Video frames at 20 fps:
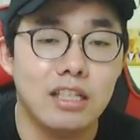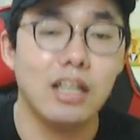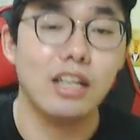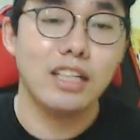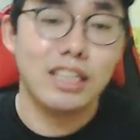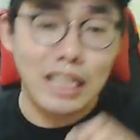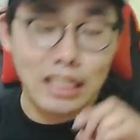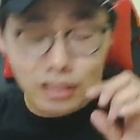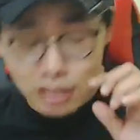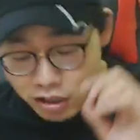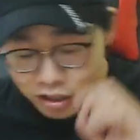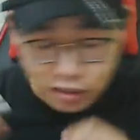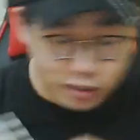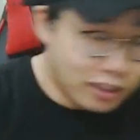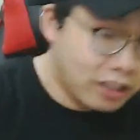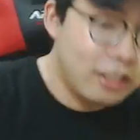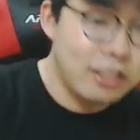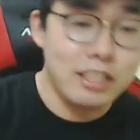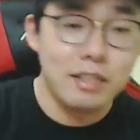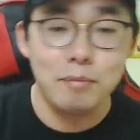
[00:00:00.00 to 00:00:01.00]
여기다
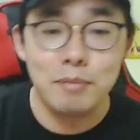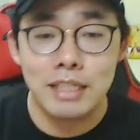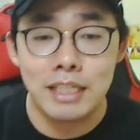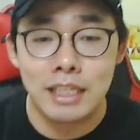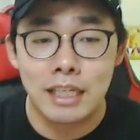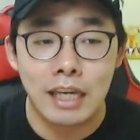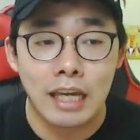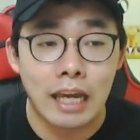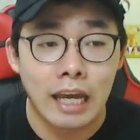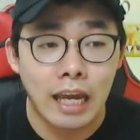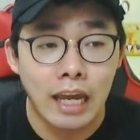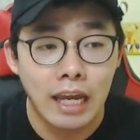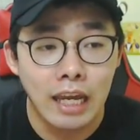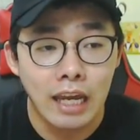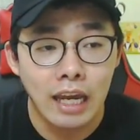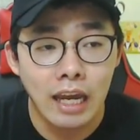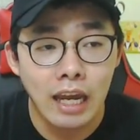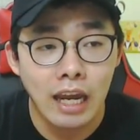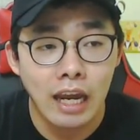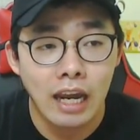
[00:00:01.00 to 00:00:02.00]
털어넣어 이미
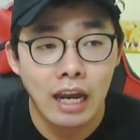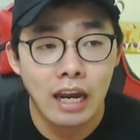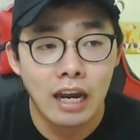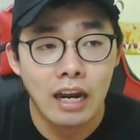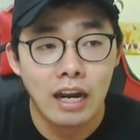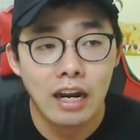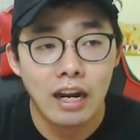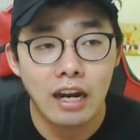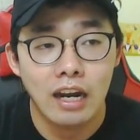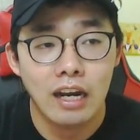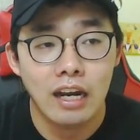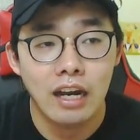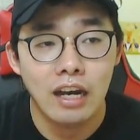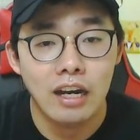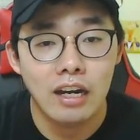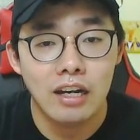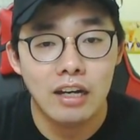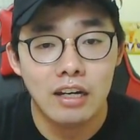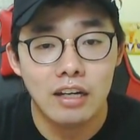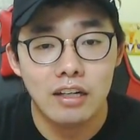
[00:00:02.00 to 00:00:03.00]

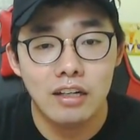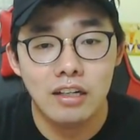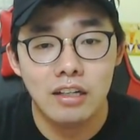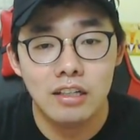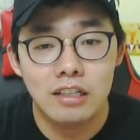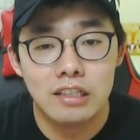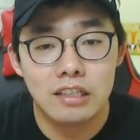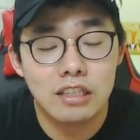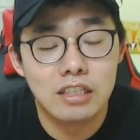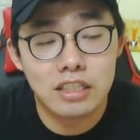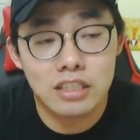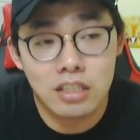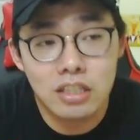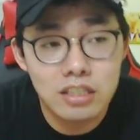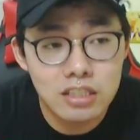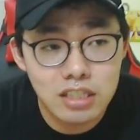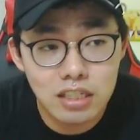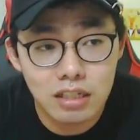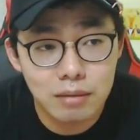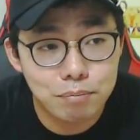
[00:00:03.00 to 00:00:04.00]
어? 그렇게
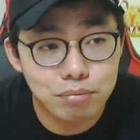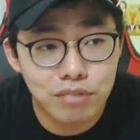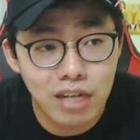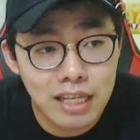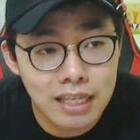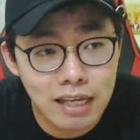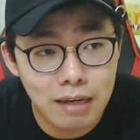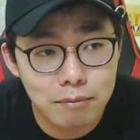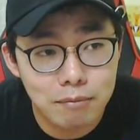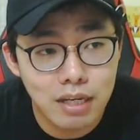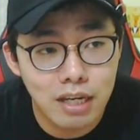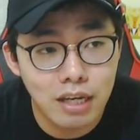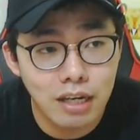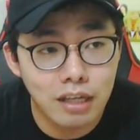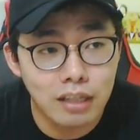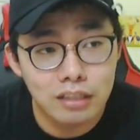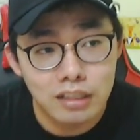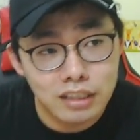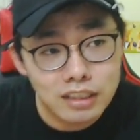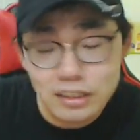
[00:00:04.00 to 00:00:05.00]
전쟁이
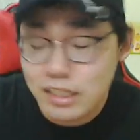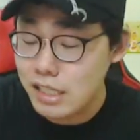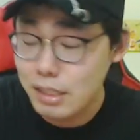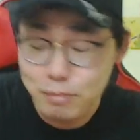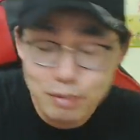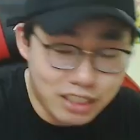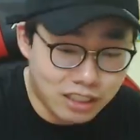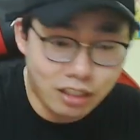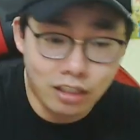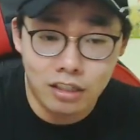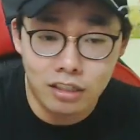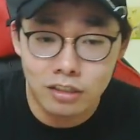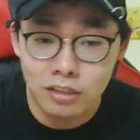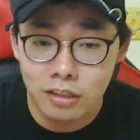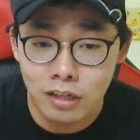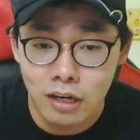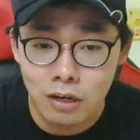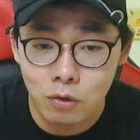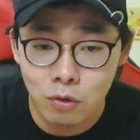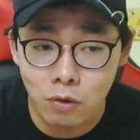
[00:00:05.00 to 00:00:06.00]
불안하면 여기다 이미
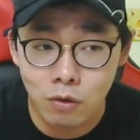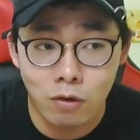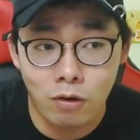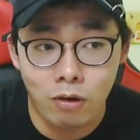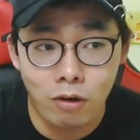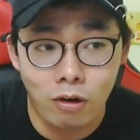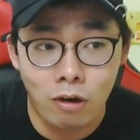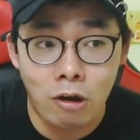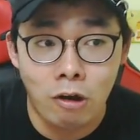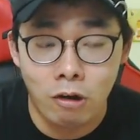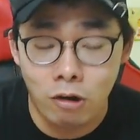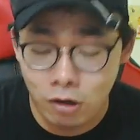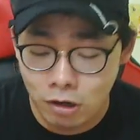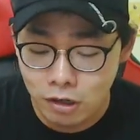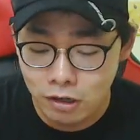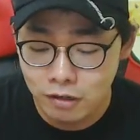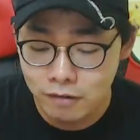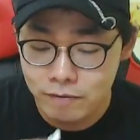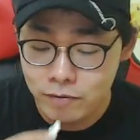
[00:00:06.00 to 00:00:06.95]
털어넣으라고